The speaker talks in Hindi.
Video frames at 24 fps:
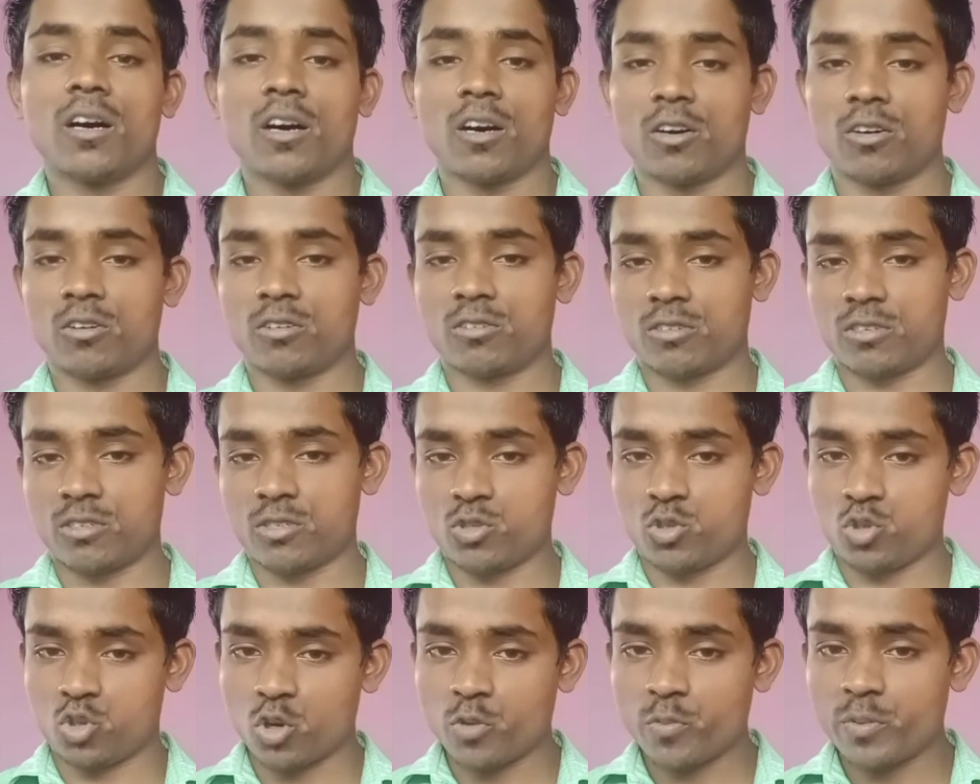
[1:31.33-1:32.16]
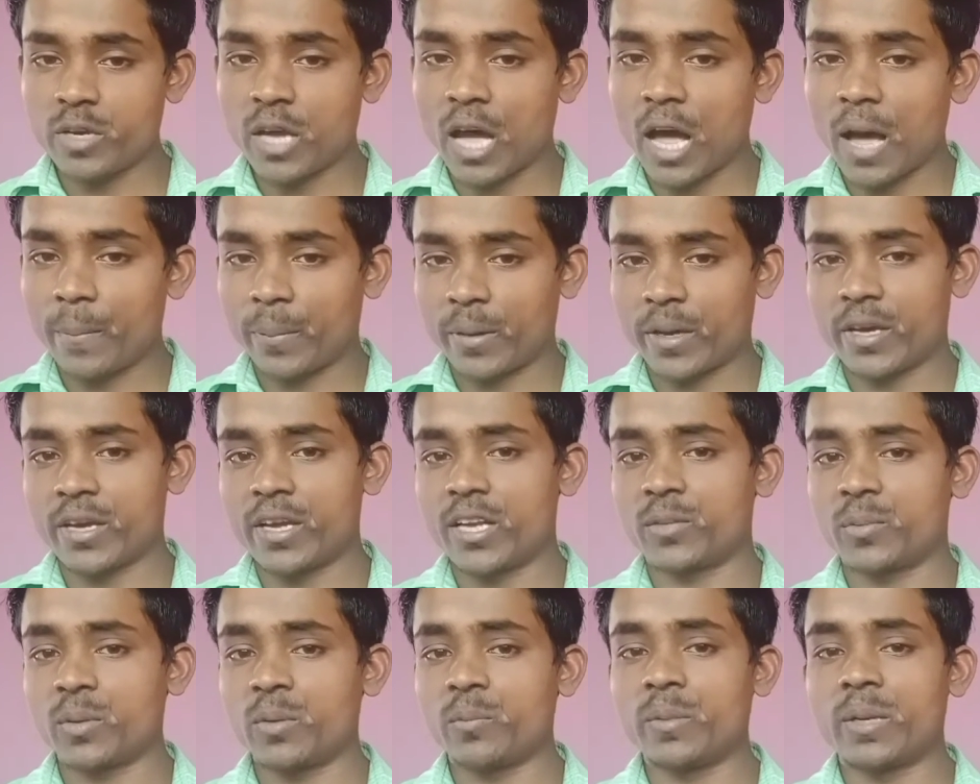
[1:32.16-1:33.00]
और जो भी आपके
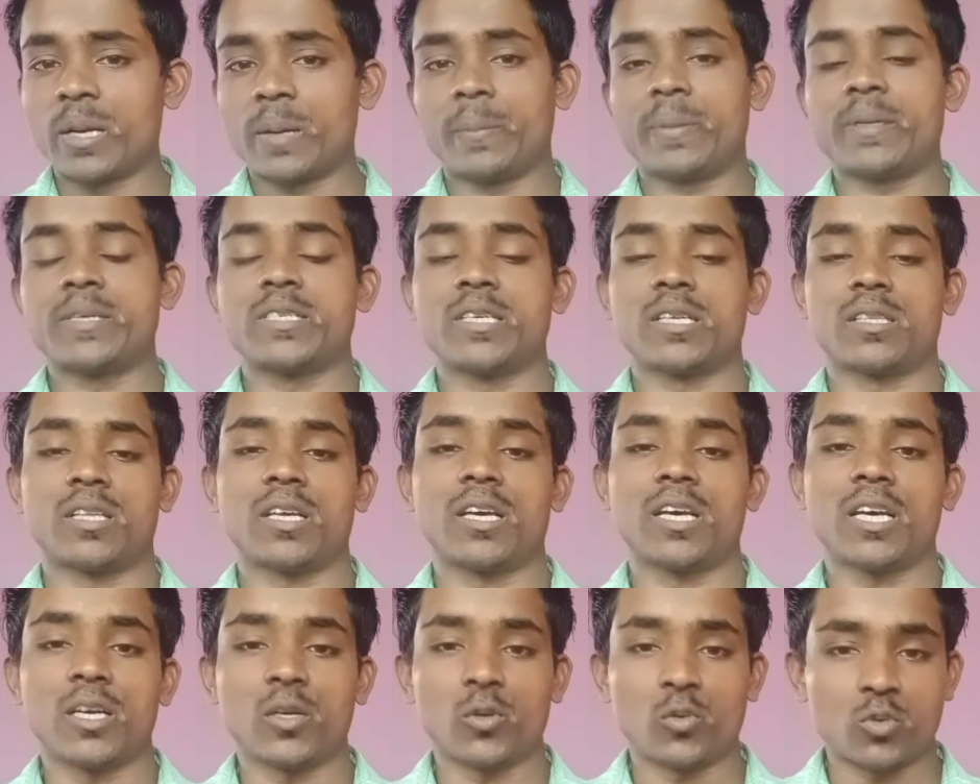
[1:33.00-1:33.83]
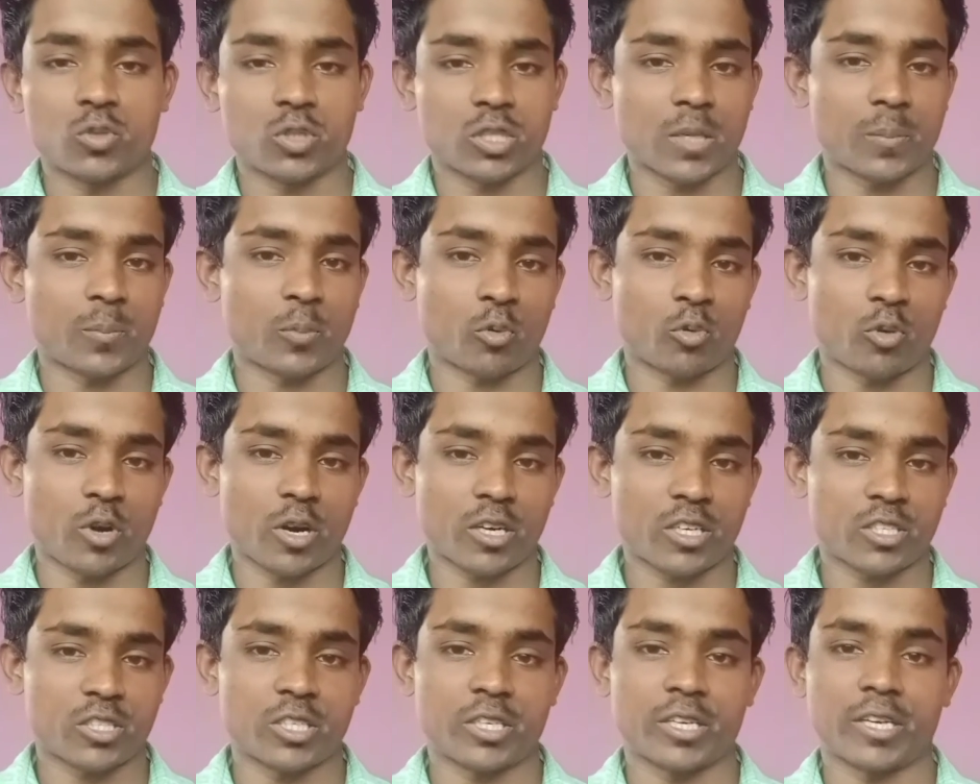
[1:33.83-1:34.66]
हेल्थ में बेनिफिट रहता है उसके
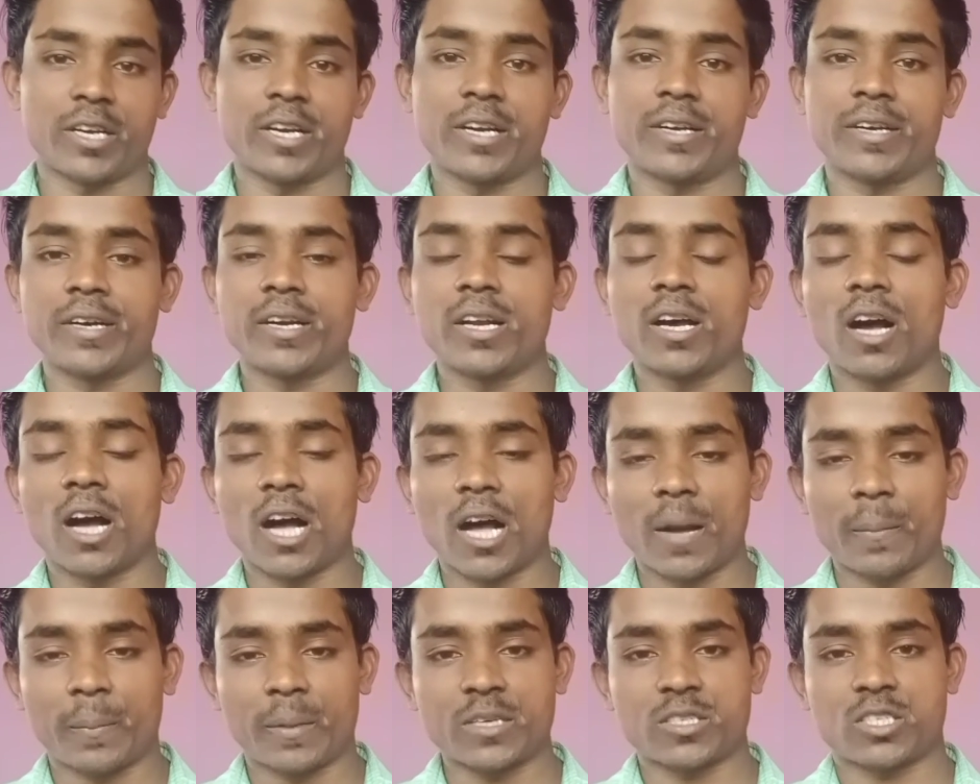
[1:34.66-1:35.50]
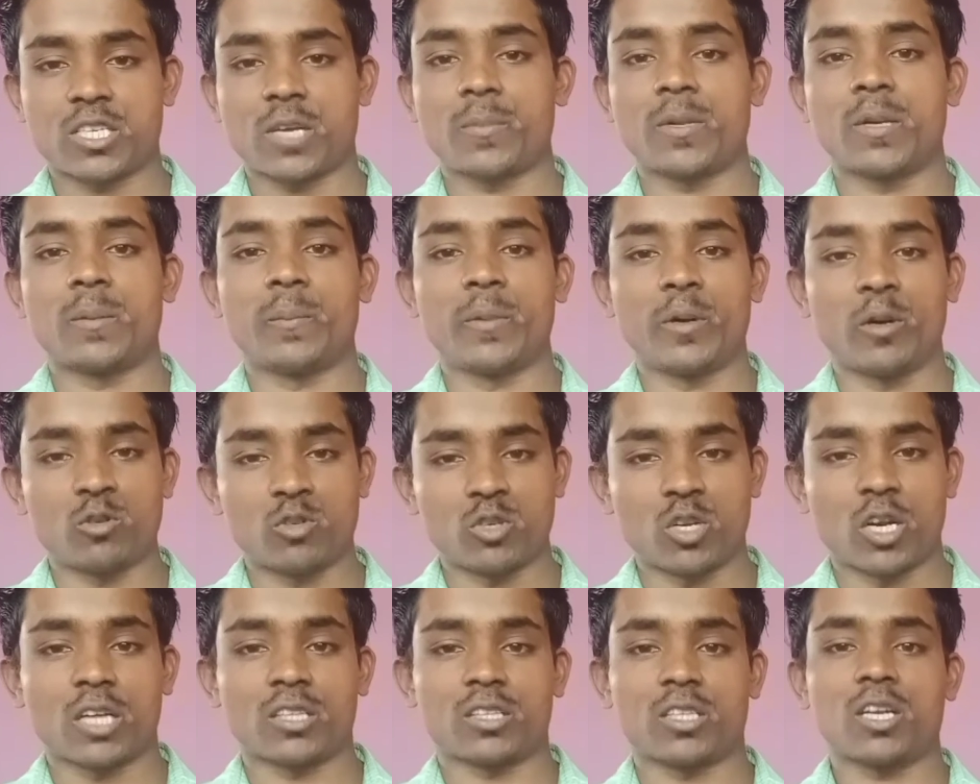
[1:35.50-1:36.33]
प्रोडक्ट से रिलेटेड आपके सामने वीडियो
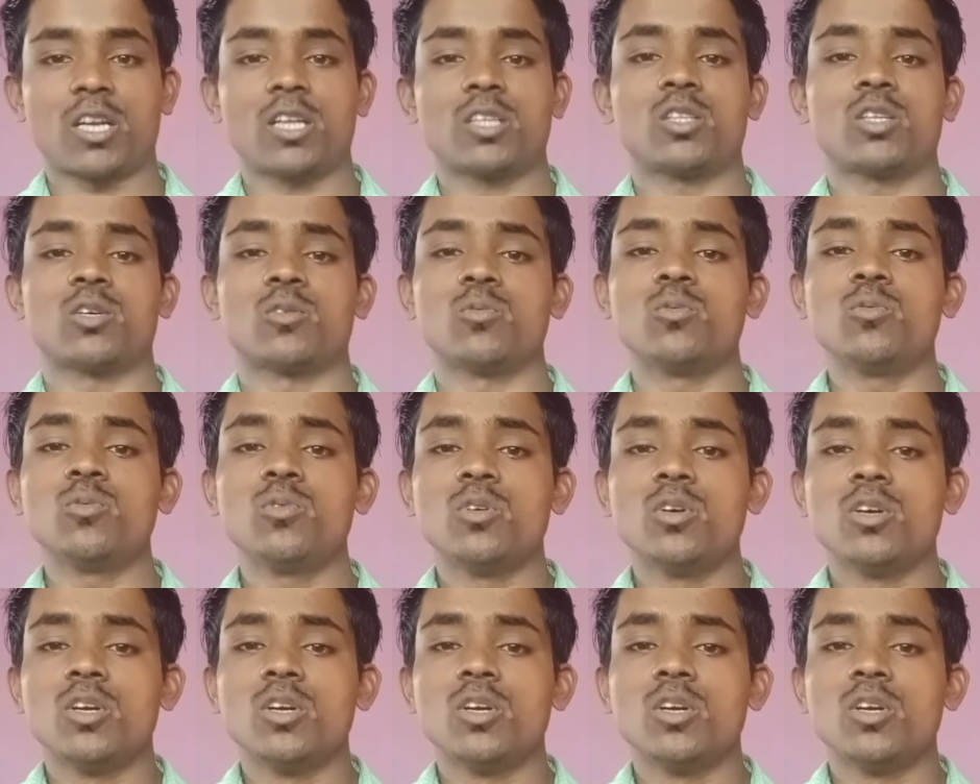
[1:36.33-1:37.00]
लाता रहता हूँ